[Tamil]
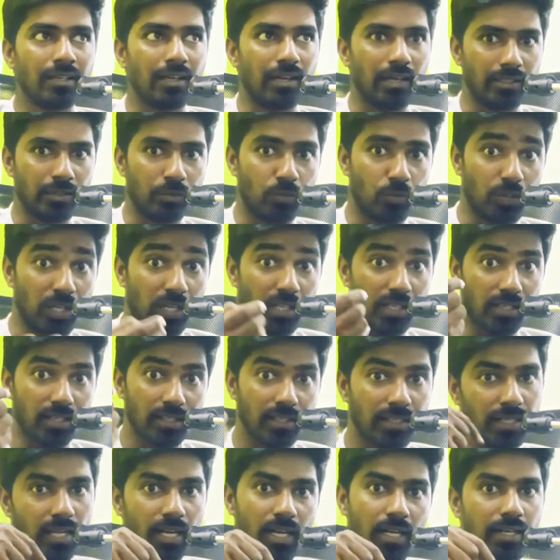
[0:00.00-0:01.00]
அந்த
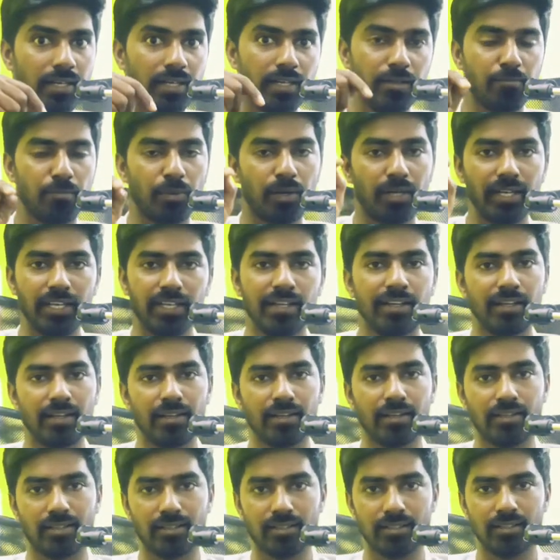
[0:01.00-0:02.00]
முட்டாள்தனத்தை நான் ஆல்ரெடி பண்ணிட்டேன்
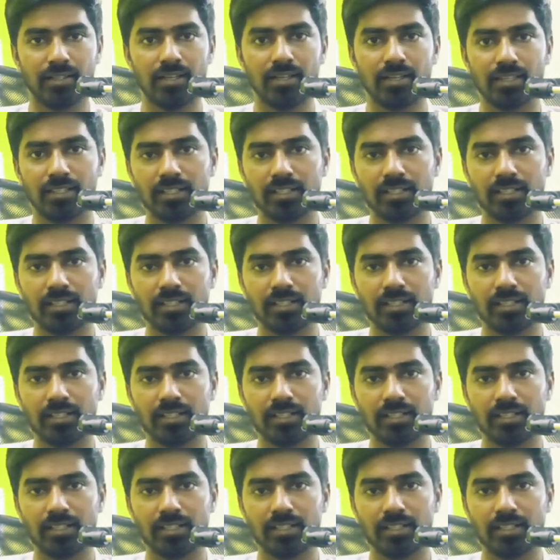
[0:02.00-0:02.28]
அதனால